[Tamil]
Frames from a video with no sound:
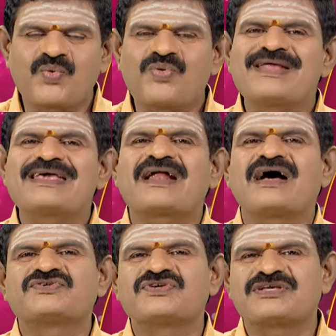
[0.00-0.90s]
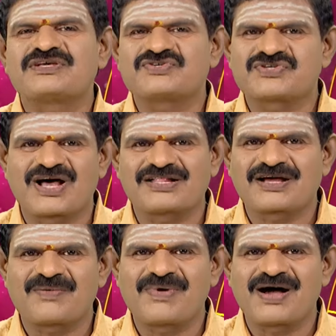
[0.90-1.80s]
உங்களுடைய ராசிக்கு
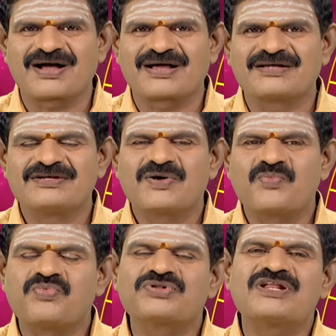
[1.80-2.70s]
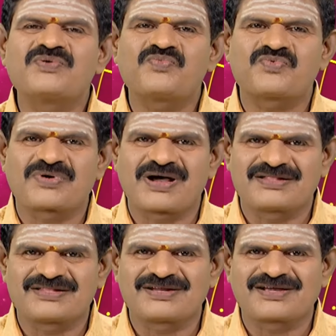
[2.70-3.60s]
சாதகமாக புதனும்
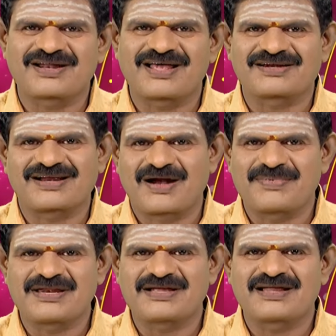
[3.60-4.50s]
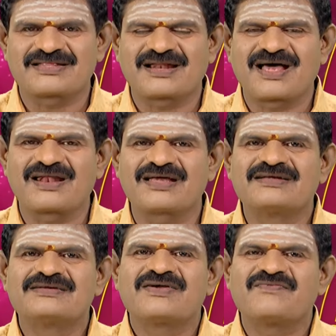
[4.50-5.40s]
உட்கார்ந்துருக்கிறார் அப்படி இருக்கிறதுனால
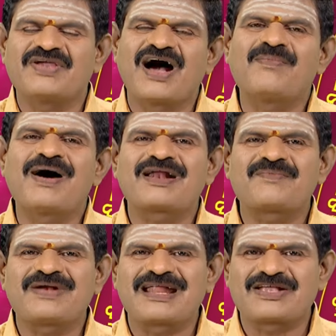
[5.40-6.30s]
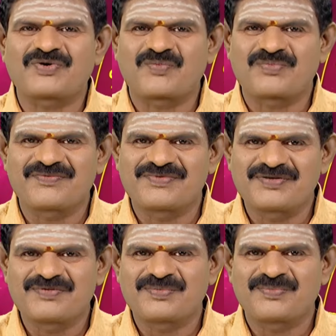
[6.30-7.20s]
வியாபாரம் இன்னைக்கு ரொம்ப
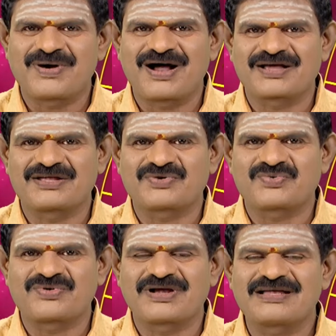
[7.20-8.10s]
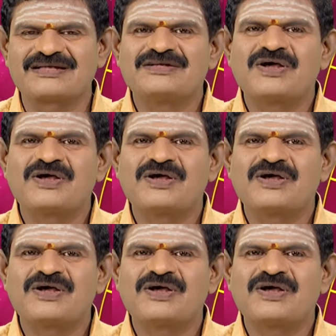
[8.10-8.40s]
விறுவிறுப்பாக இருக்குங்க